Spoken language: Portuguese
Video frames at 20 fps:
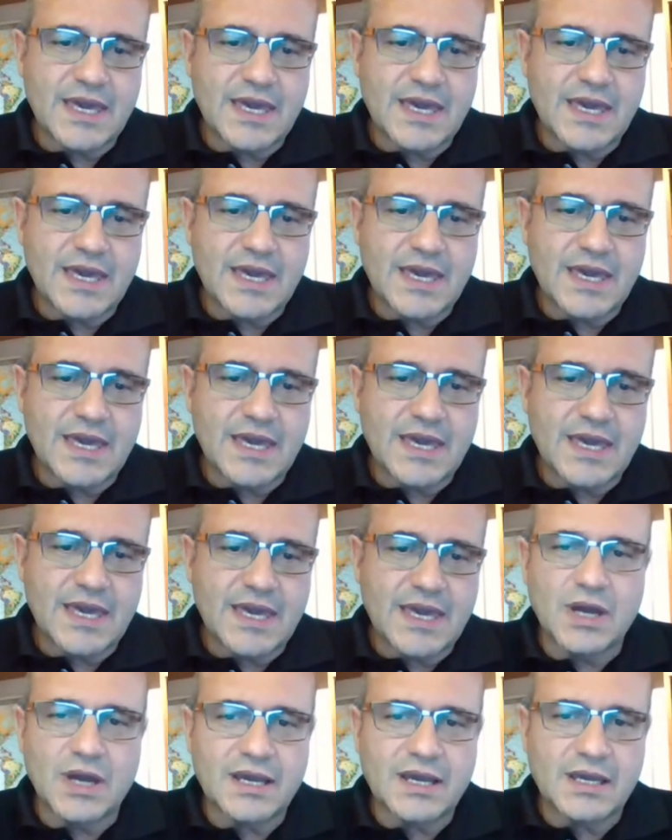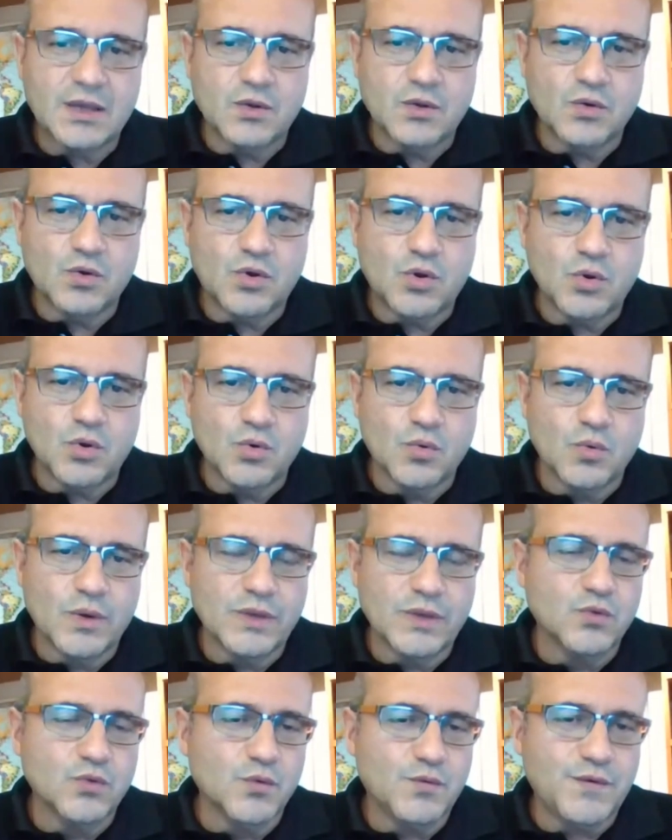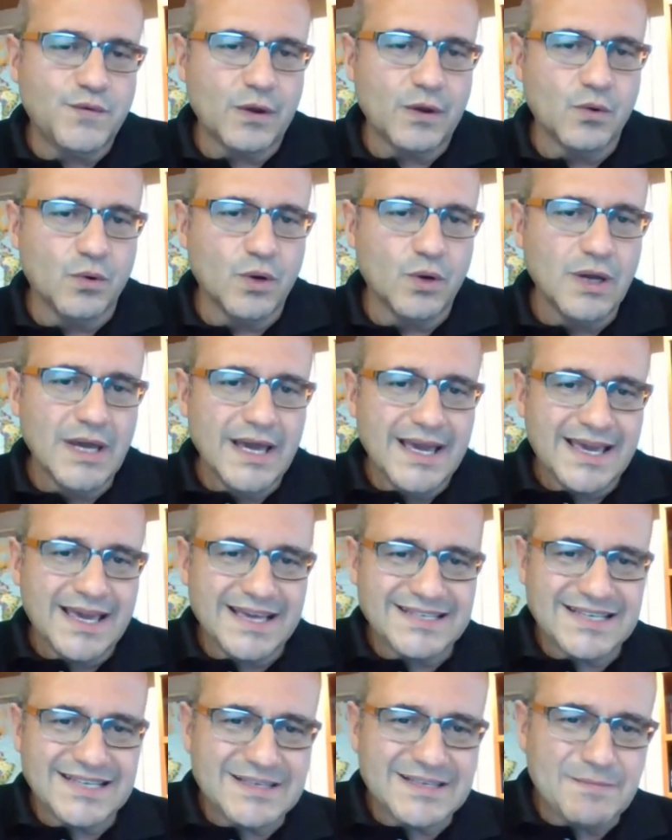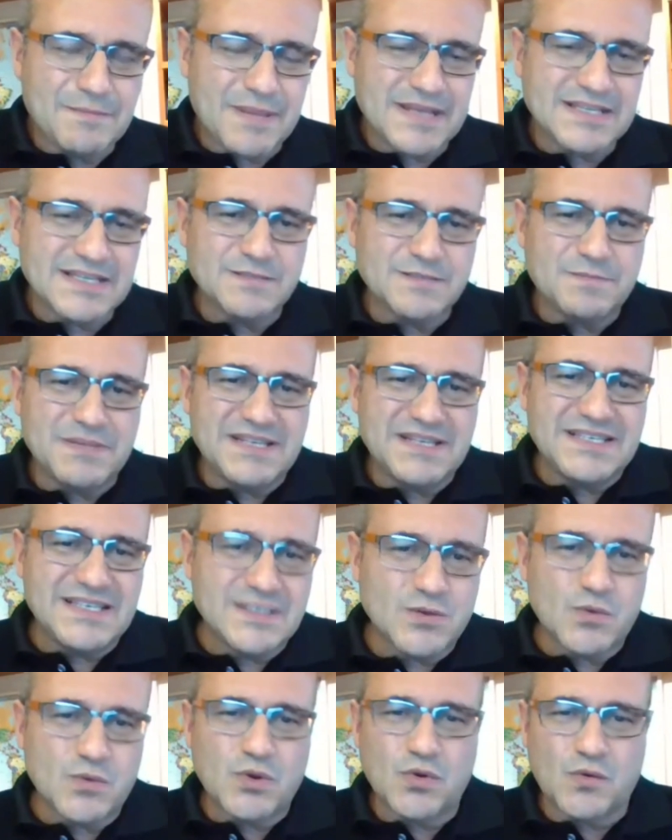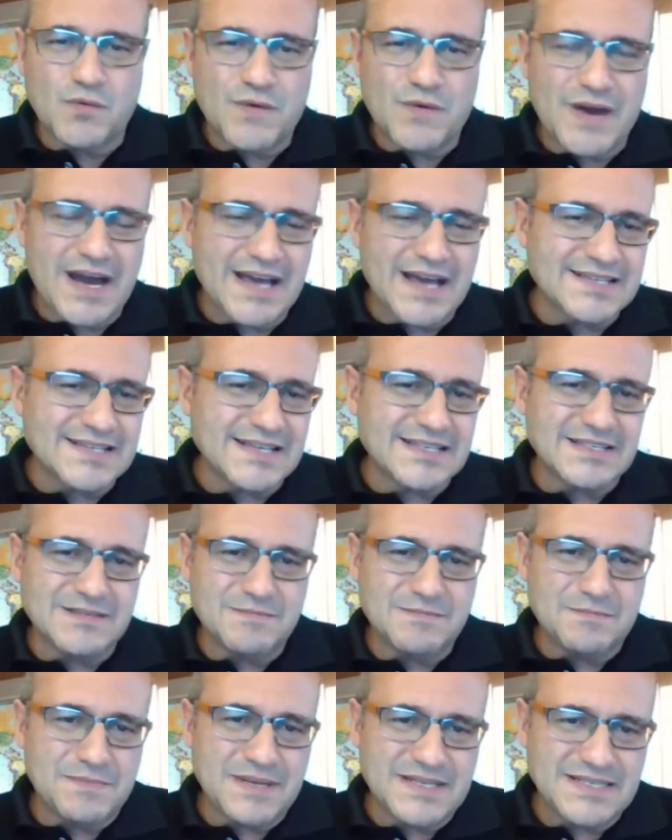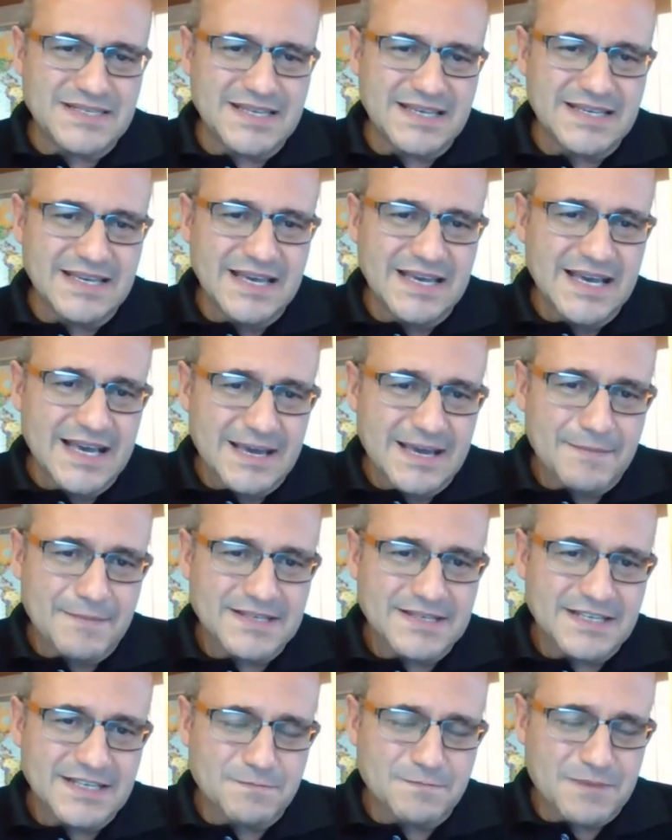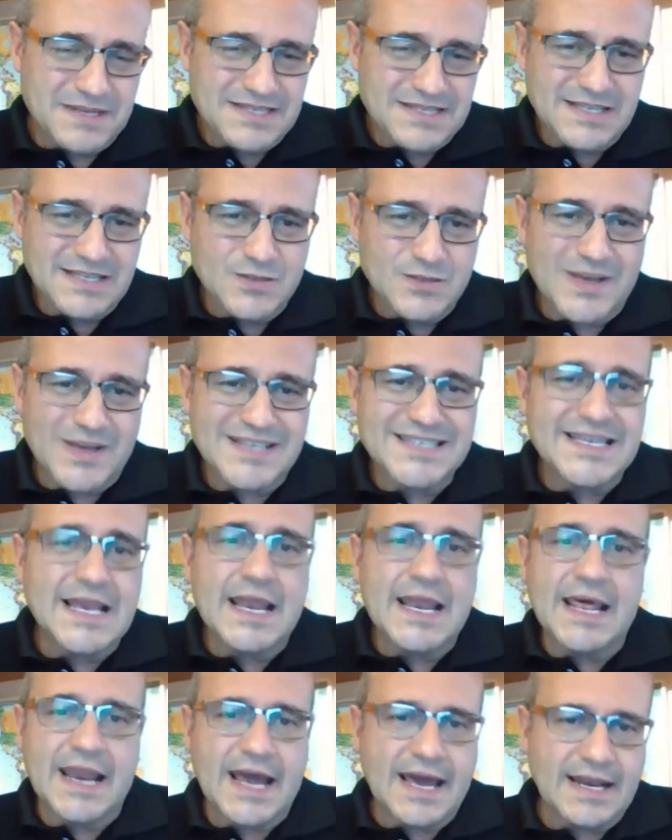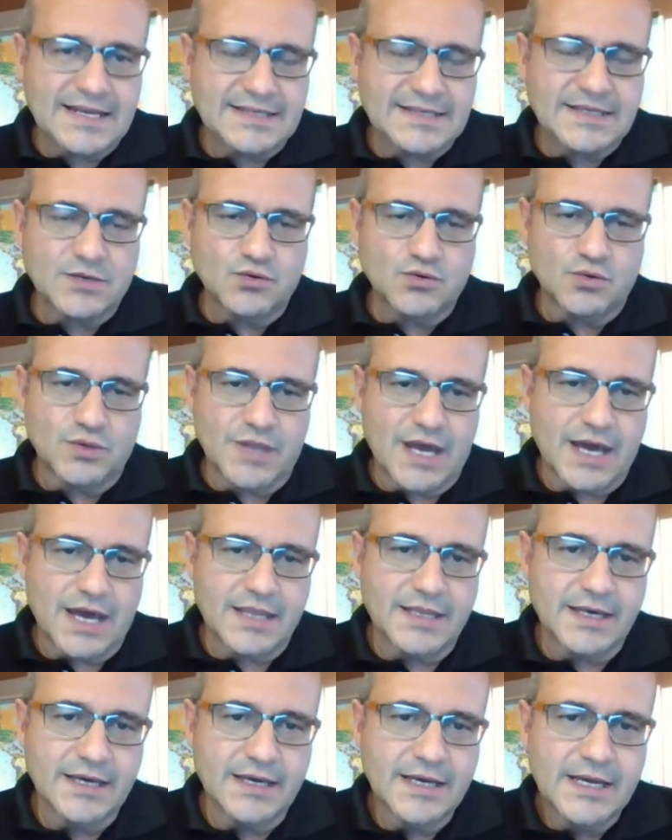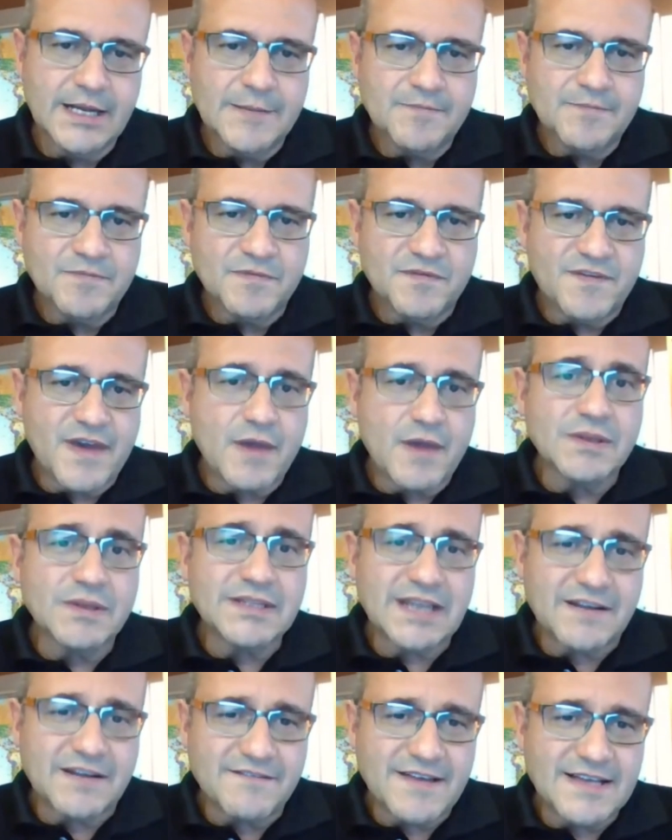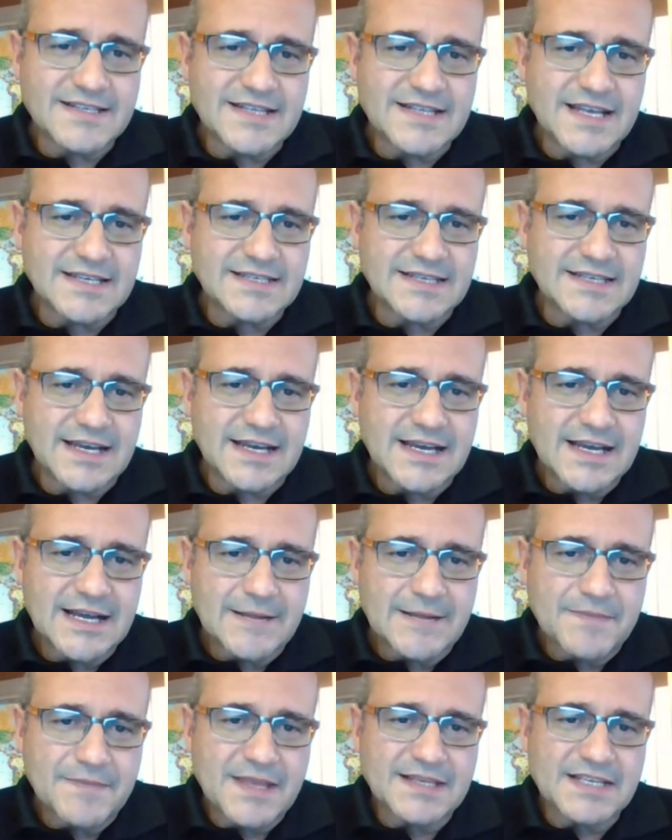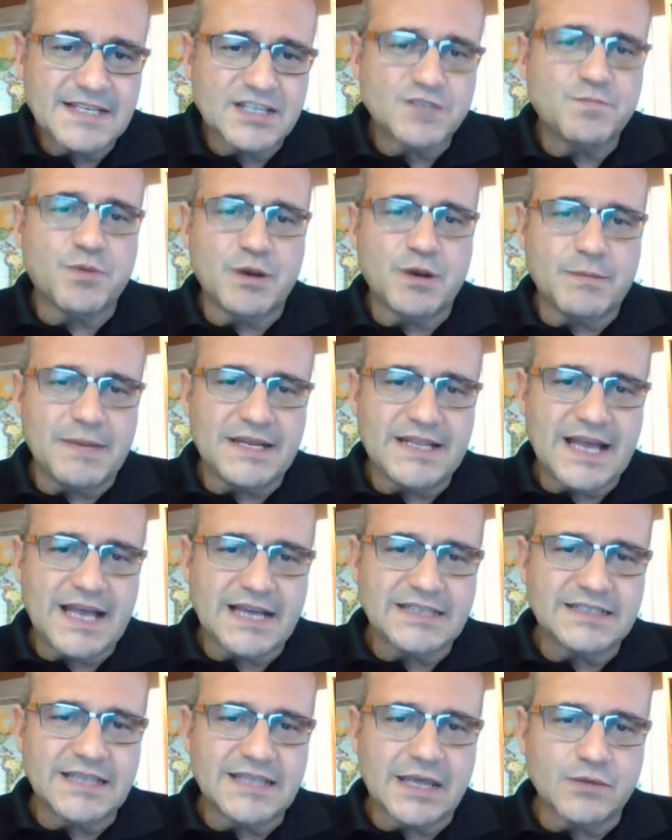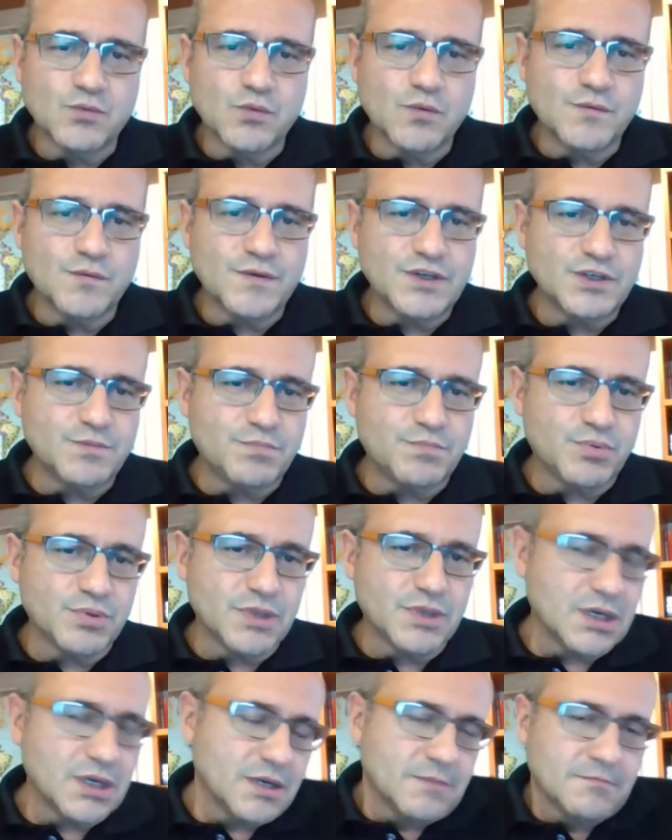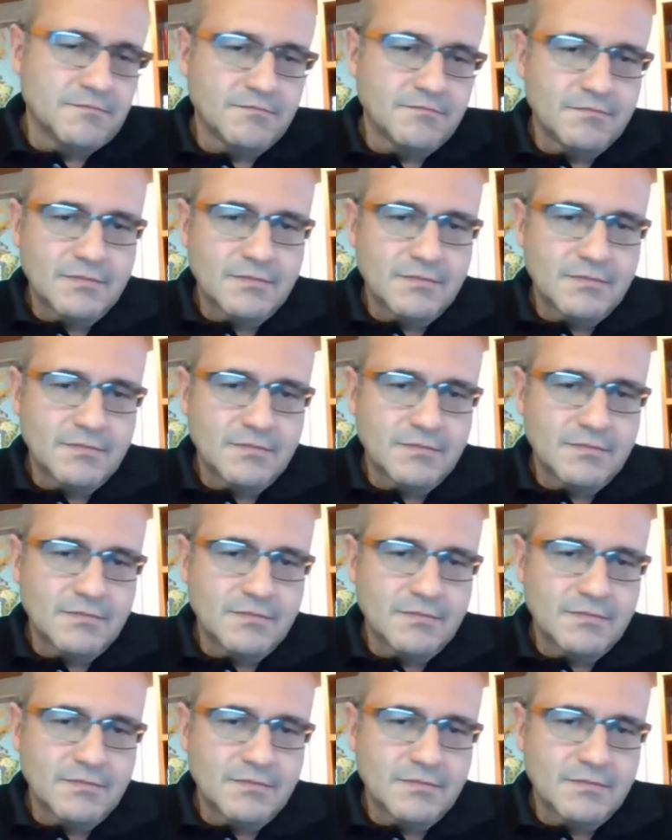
Aquilo que, aquilo que o Edu falou, que essas empresas precisam inovar, essas empresas precisam acelerar essa jornada, veio através dessa, dessa disponibilidade da nuvem de poder